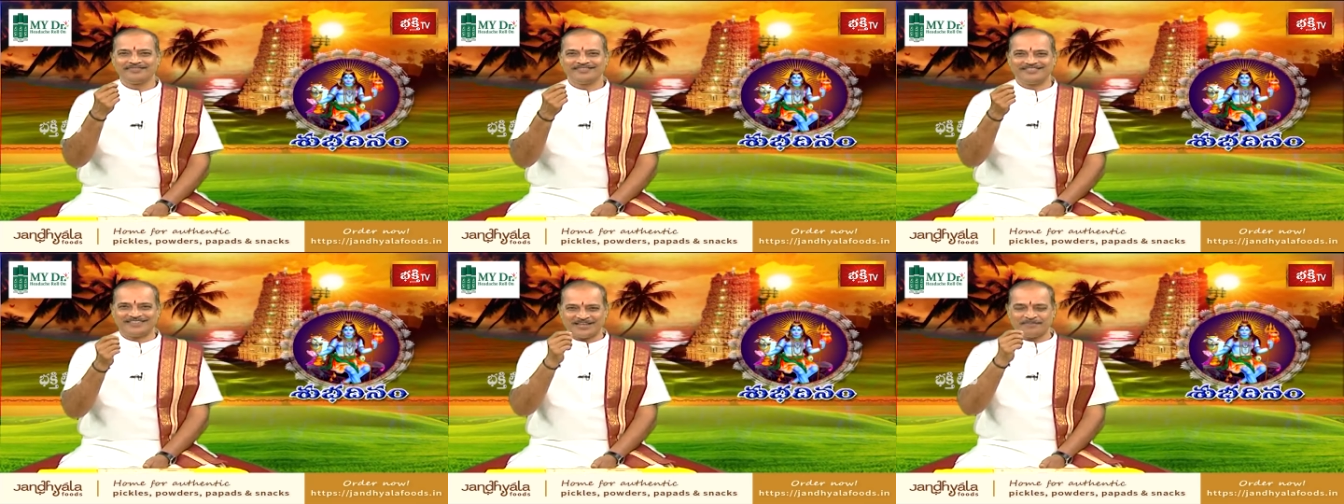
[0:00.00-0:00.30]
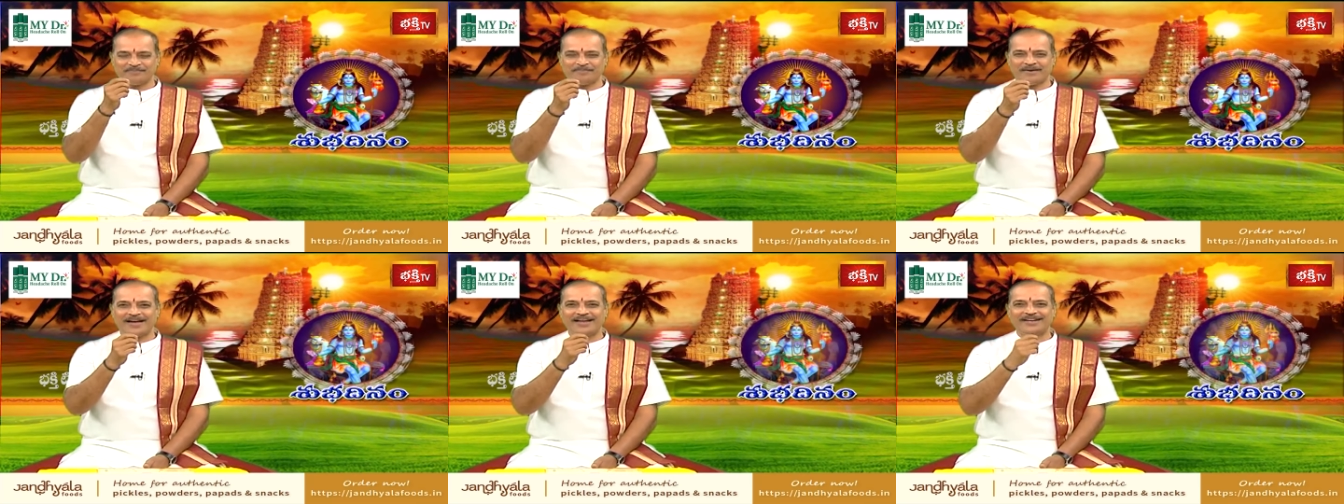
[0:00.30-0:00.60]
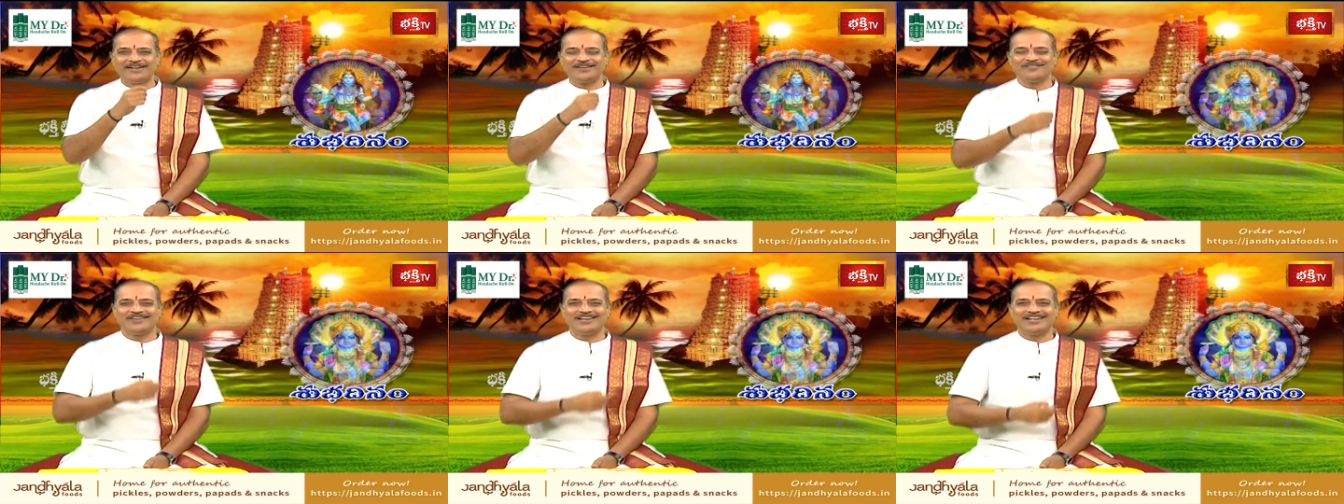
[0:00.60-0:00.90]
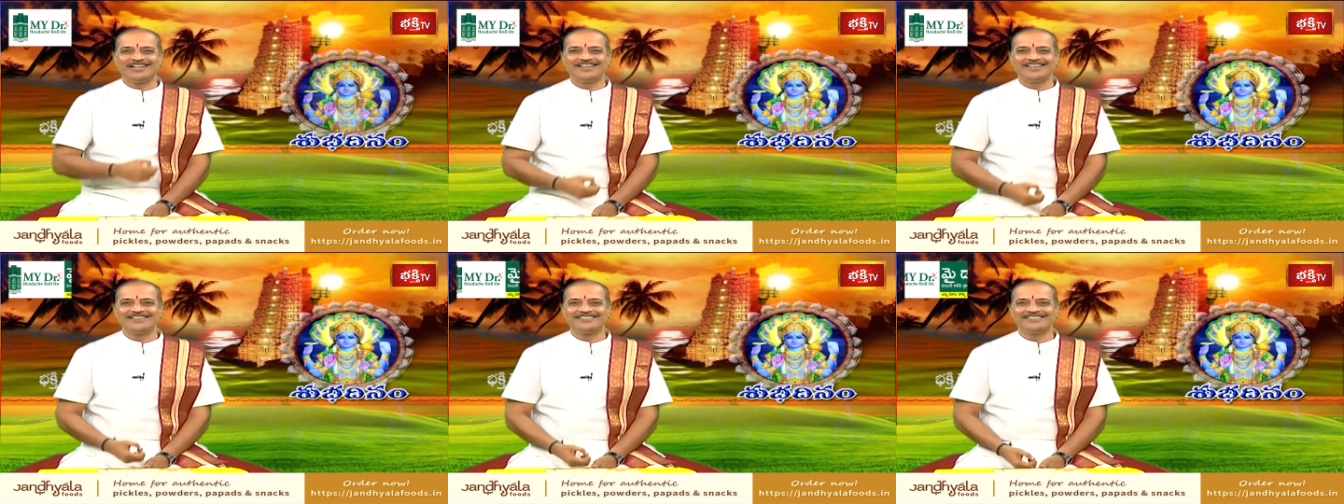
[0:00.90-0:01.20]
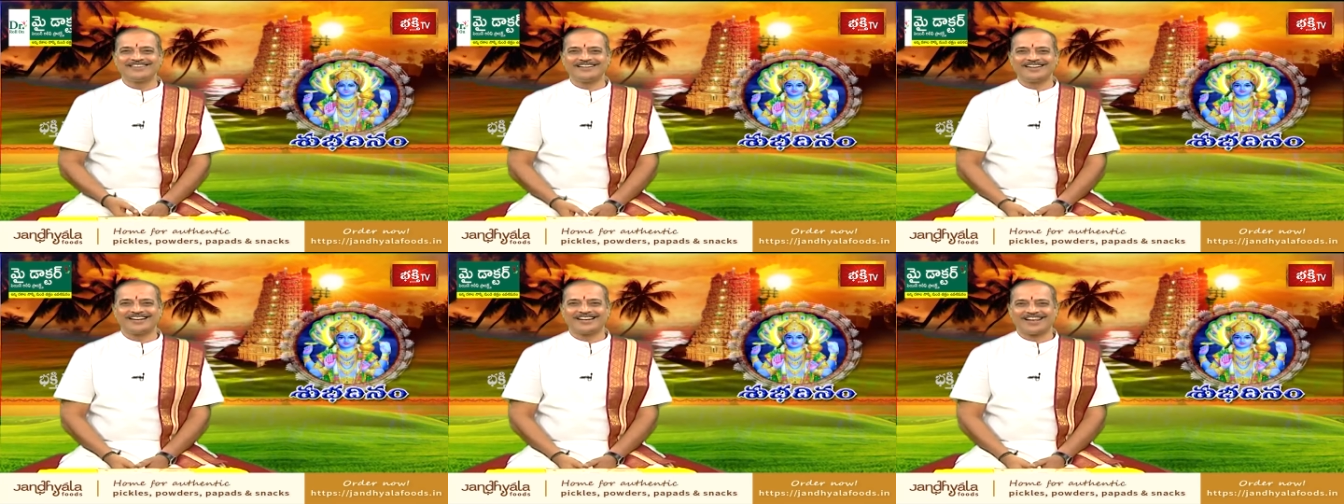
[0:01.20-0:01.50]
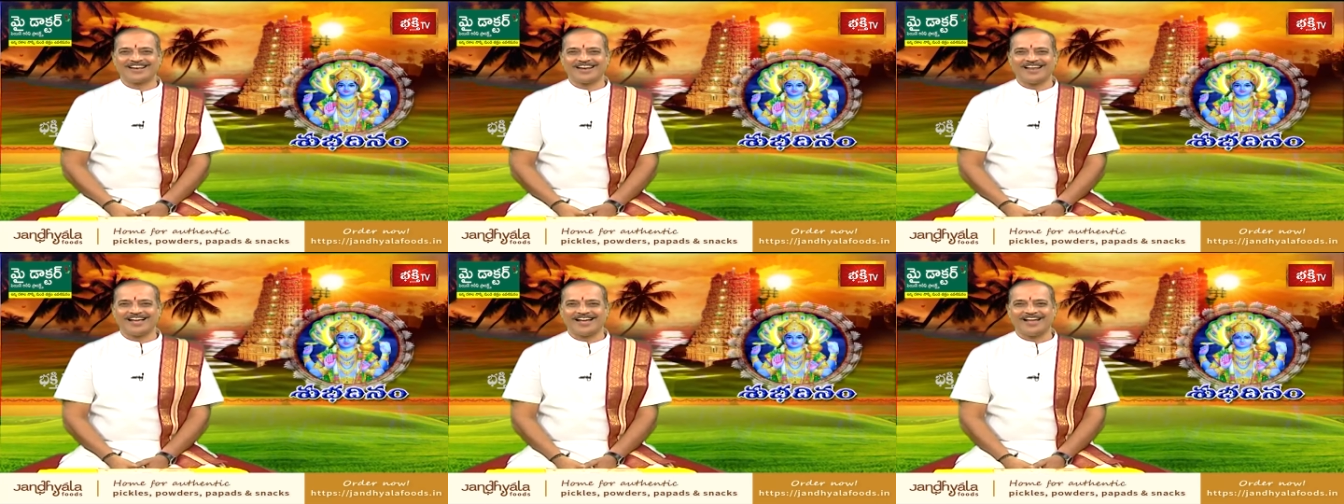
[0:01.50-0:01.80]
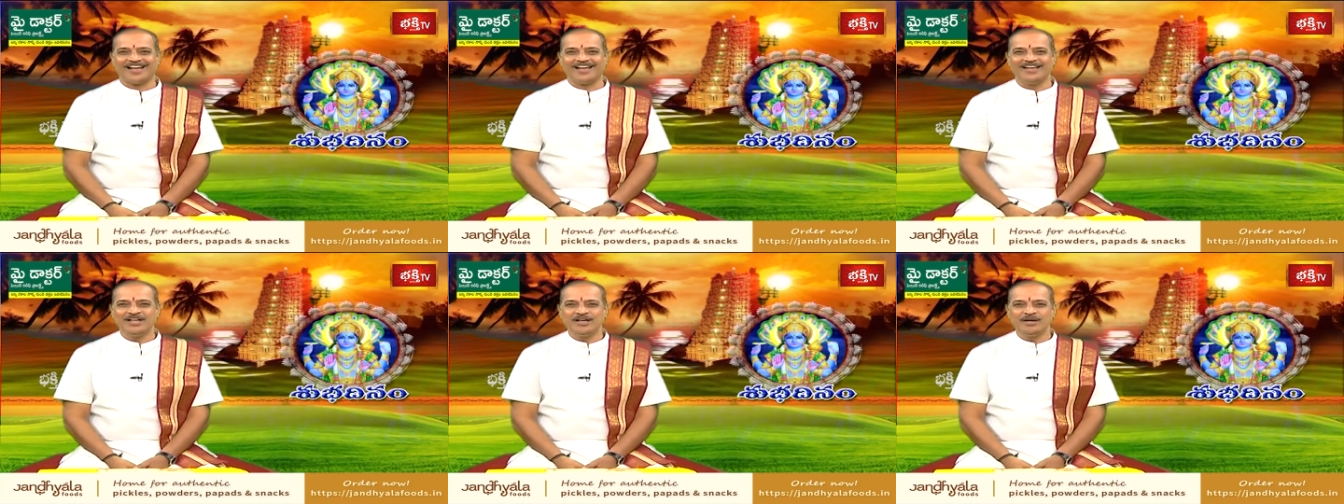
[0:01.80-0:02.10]
దీపాన్ని వెలిగించిన ఎడల
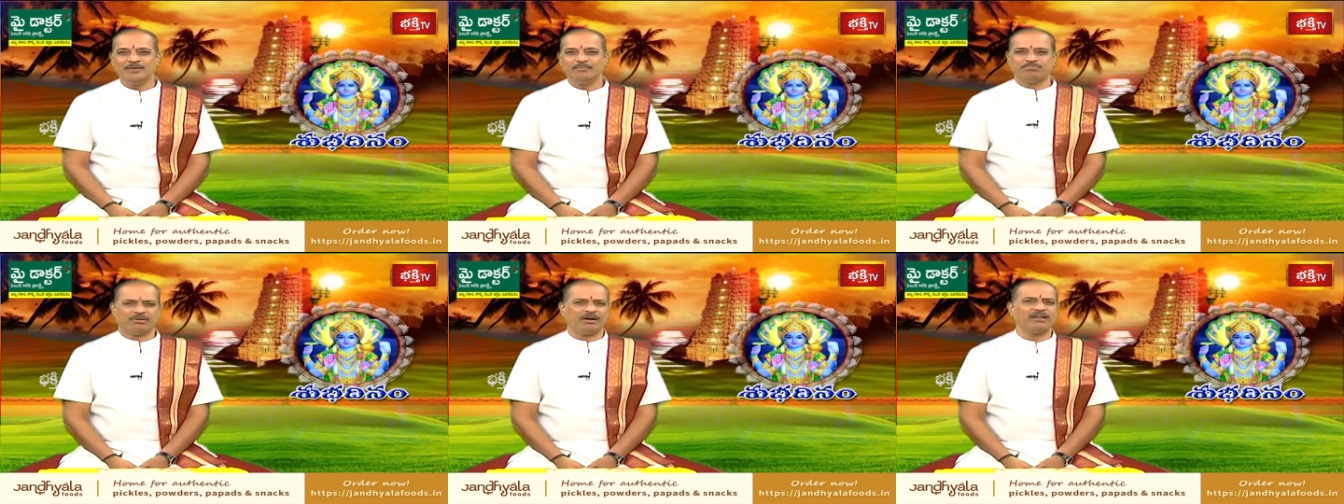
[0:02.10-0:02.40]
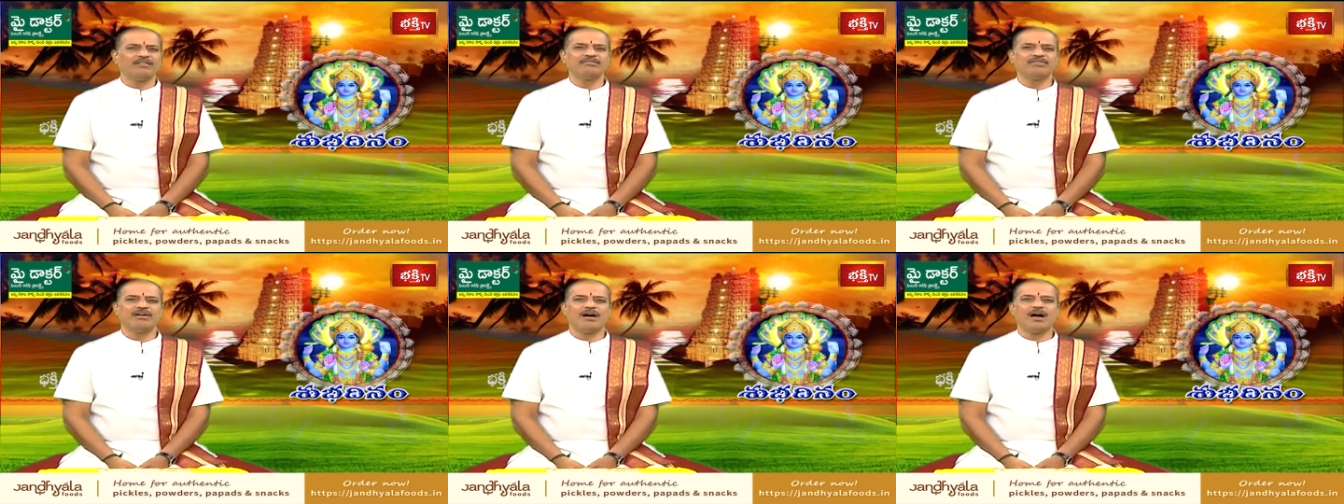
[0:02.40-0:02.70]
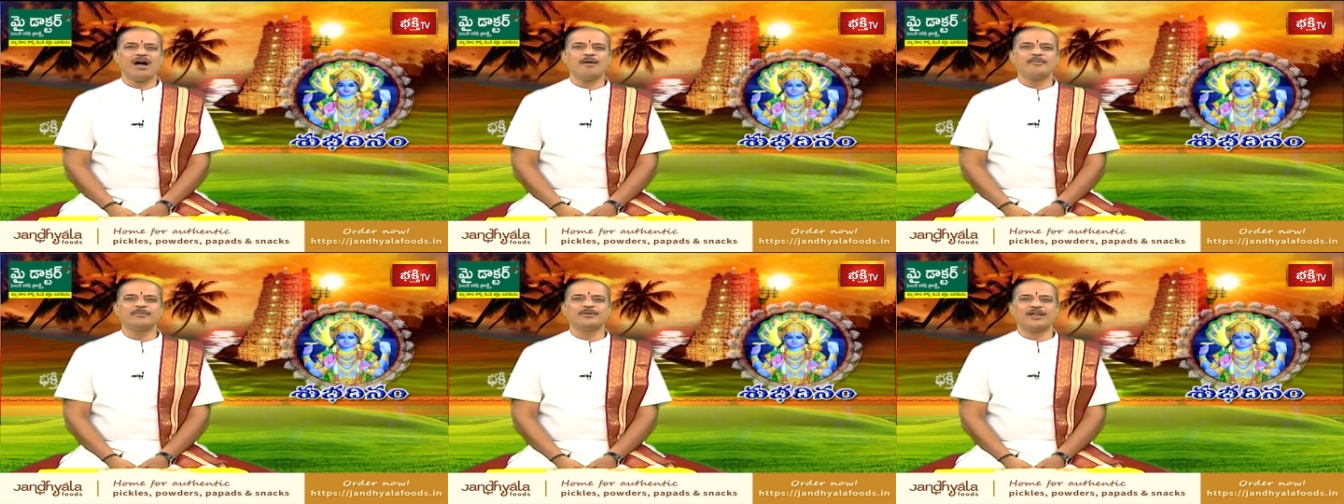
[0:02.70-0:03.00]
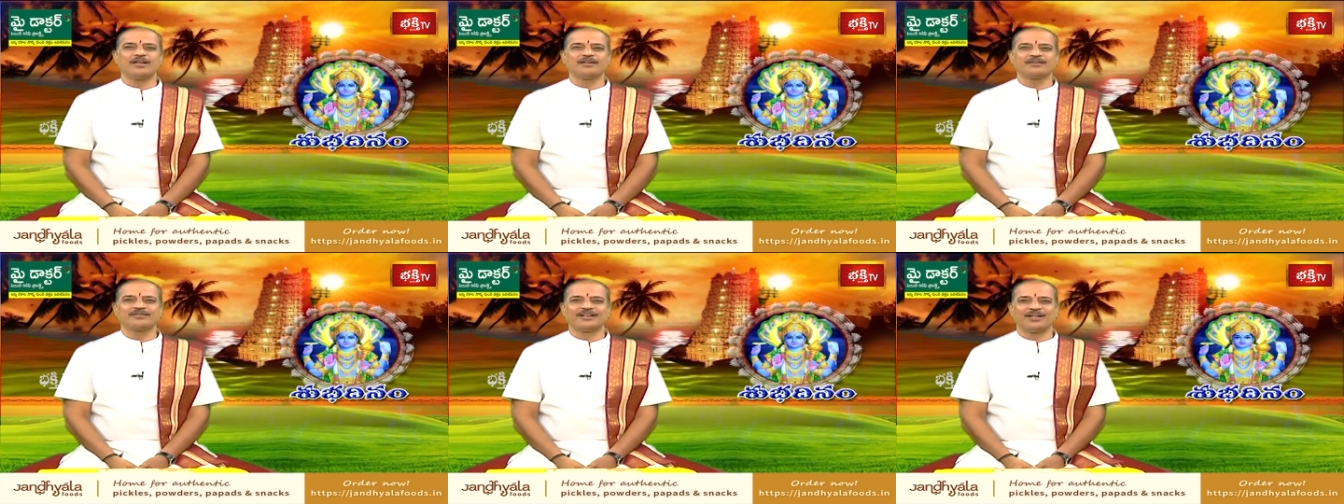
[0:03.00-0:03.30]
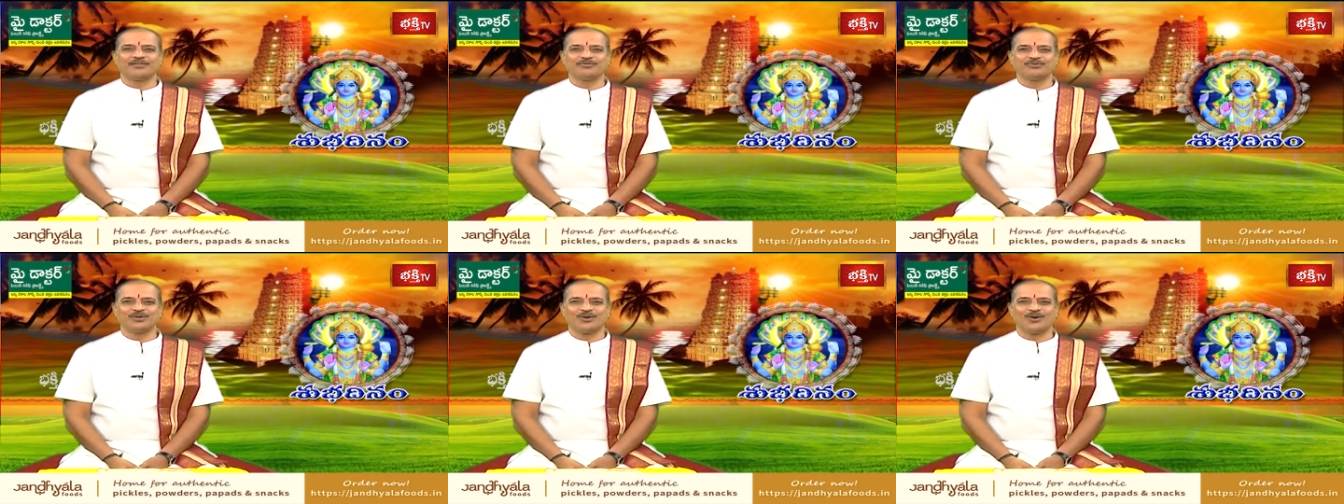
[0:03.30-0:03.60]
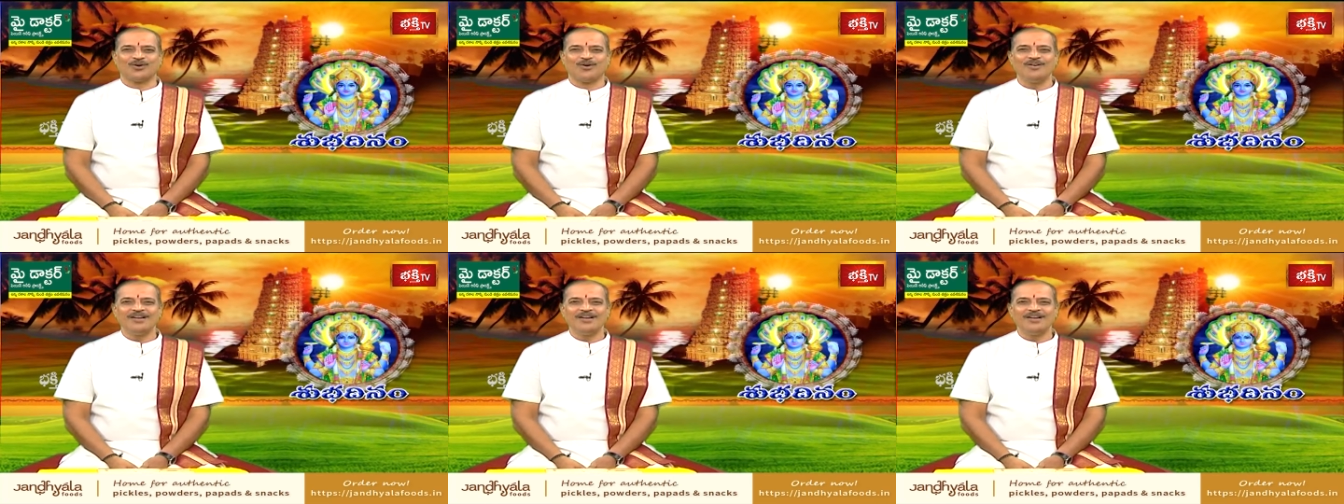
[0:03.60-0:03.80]
పరంధాముని అనుగ్రహంతో